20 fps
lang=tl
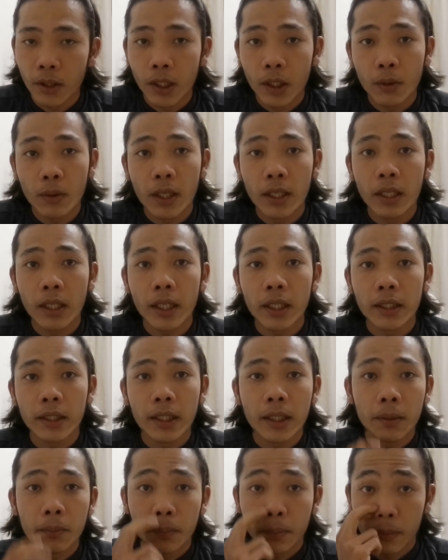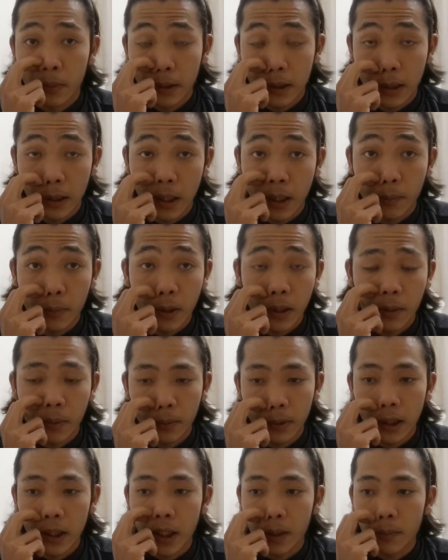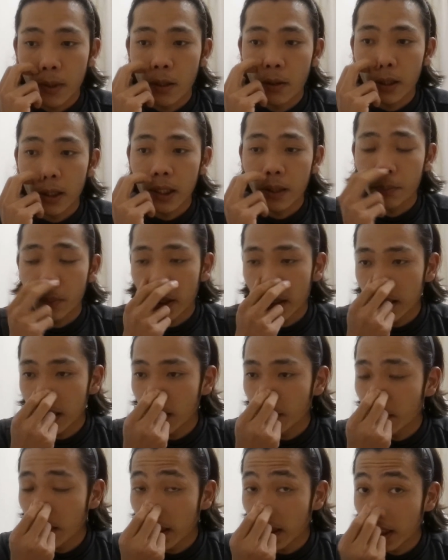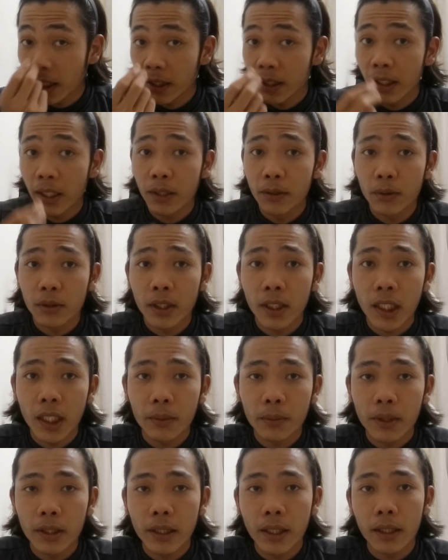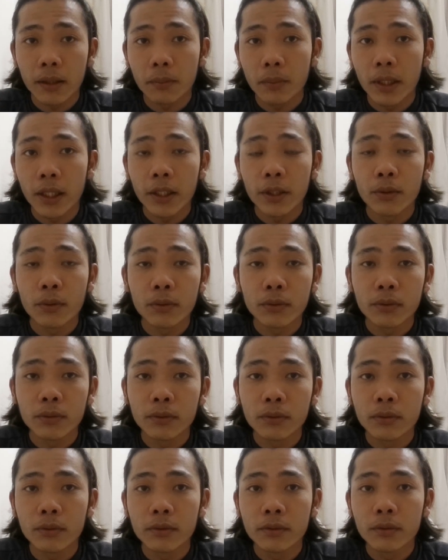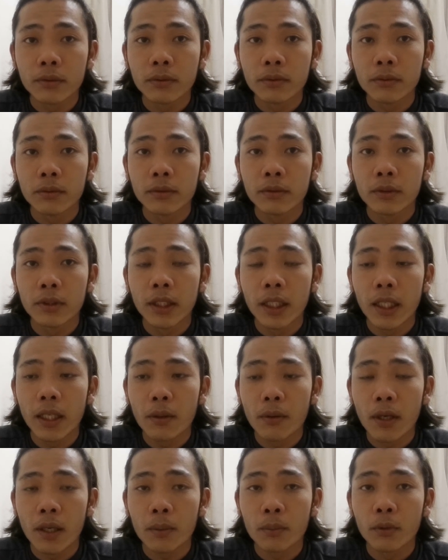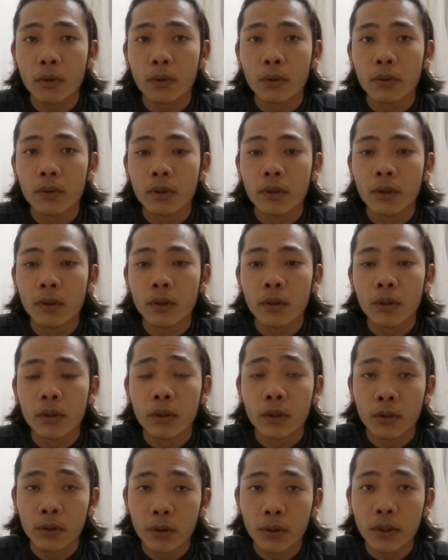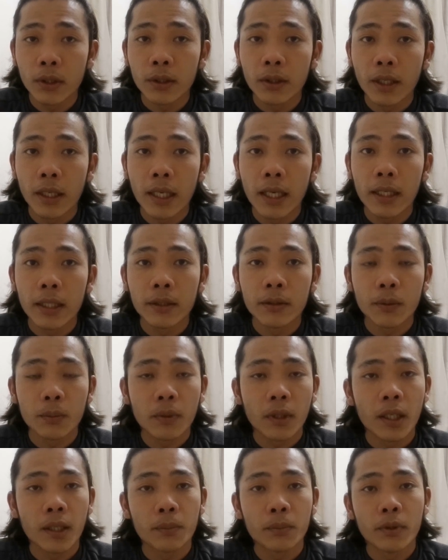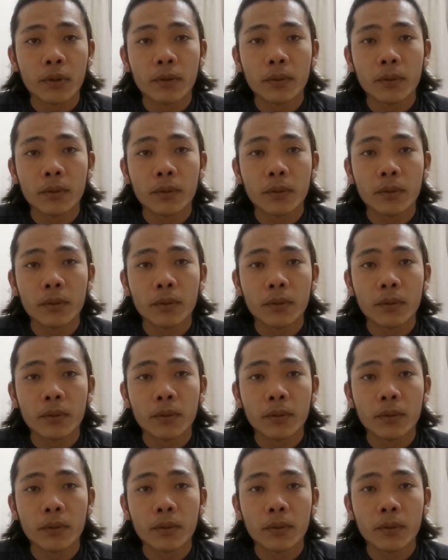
Iiwanan ka niya magtatrabaho magtatrabaho ka na pag hindi mo naintindihan yung sinabi niya at mali yung ginawa mo doon nagagalit yung mga po